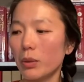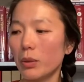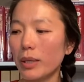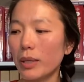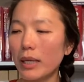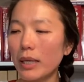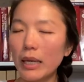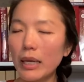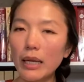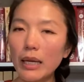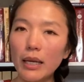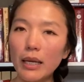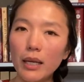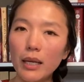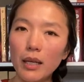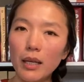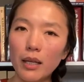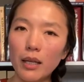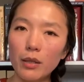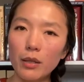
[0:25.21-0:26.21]
因为
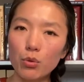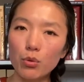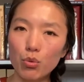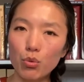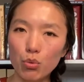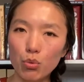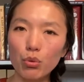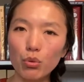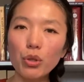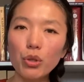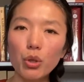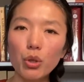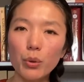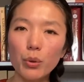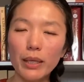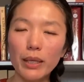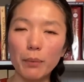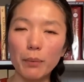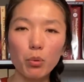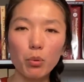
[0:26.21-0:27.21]
所
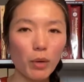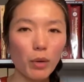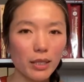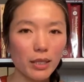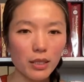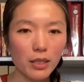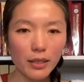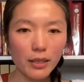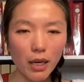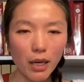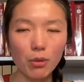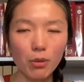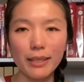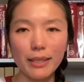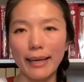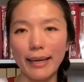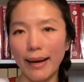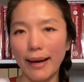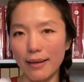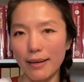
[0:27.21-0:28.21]
有可以，不管是药
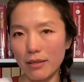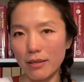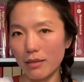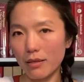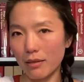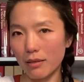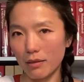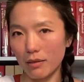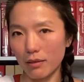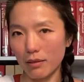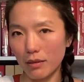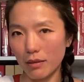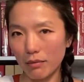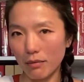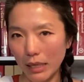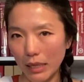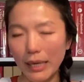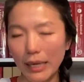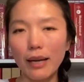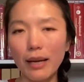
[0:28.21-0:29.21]
材还是
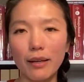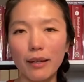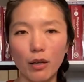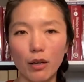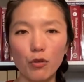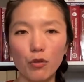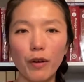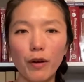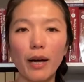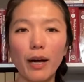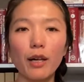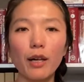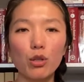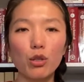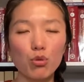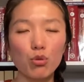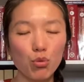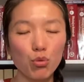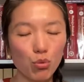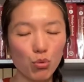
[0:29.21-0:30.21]
能量疗法。
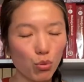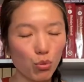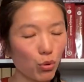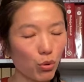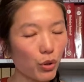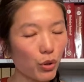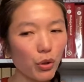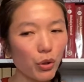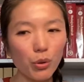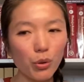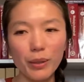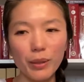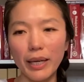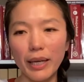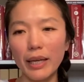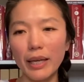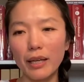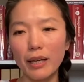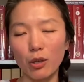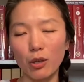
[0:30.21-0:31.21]
所有
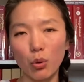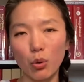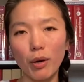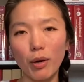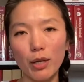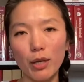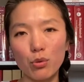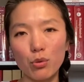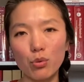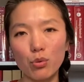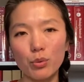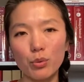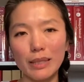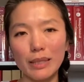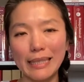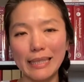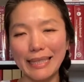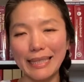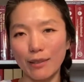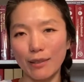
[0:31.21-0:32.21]
可以很快速的
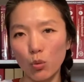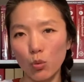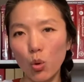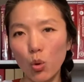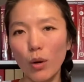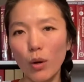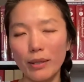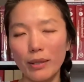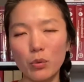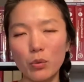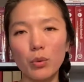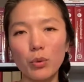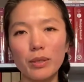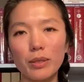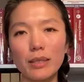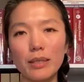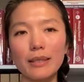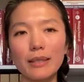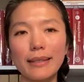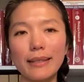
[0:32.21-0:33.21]
减缓，或
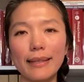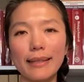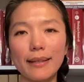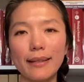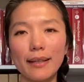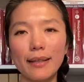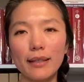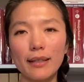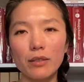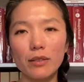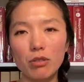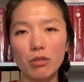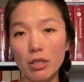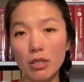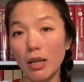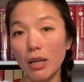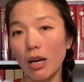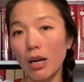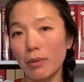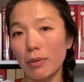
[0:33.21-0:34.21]
者是
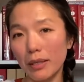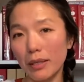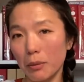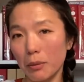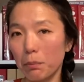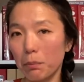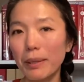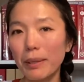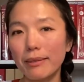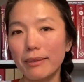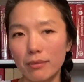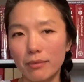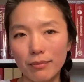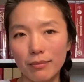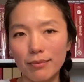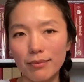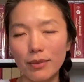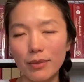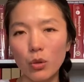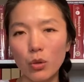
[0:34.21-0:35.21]
治好你的病，
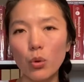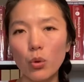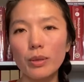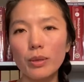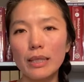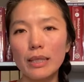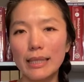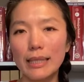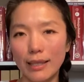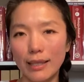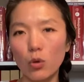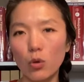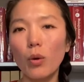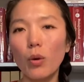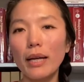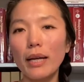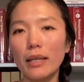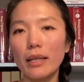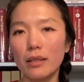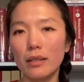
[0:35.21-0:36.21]
或者减
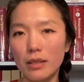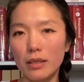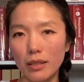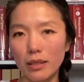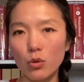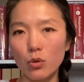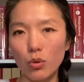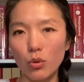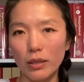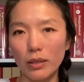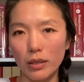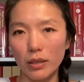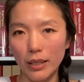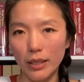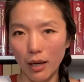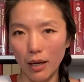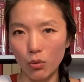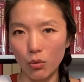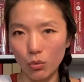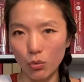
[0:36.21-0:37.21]
缓你的症状的
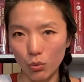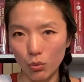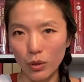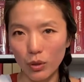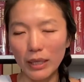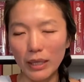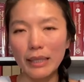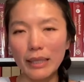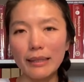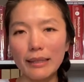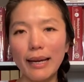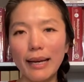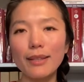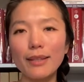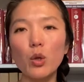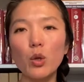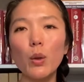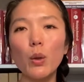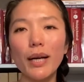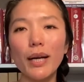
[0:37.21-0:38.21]
药物，它
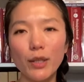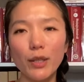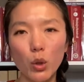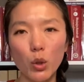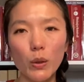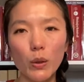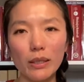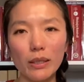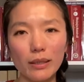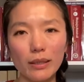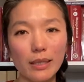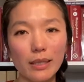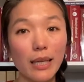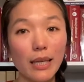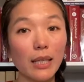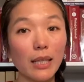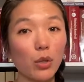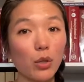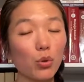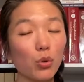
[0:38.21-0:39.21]
都很有可能
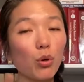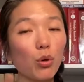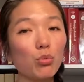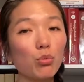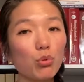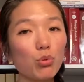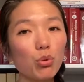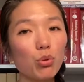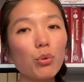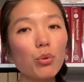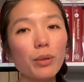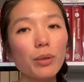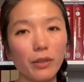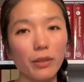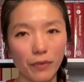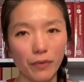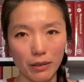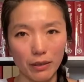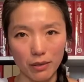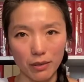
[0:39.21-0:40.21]
在你用错
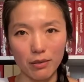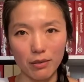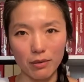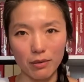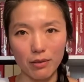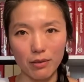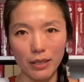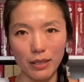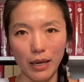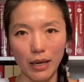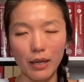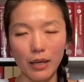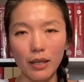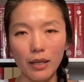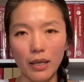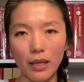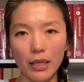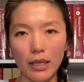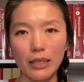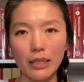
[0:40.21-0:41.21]
的方式之下，
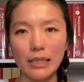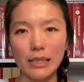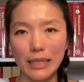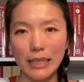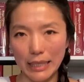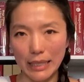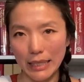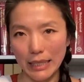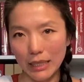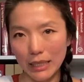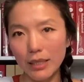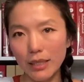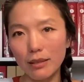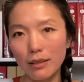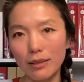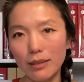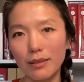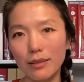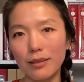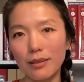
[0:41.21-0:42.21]
很即刻
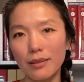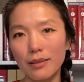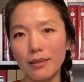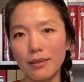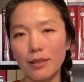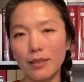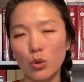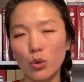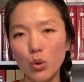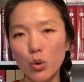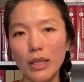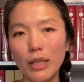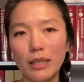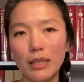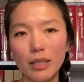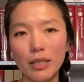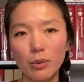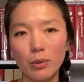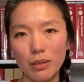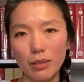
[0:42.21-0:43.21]
的对你
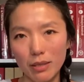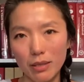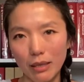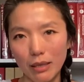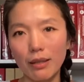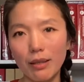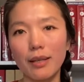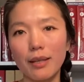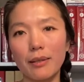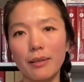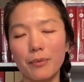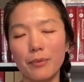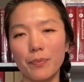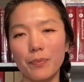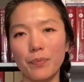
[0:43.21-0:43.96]
造成伤害。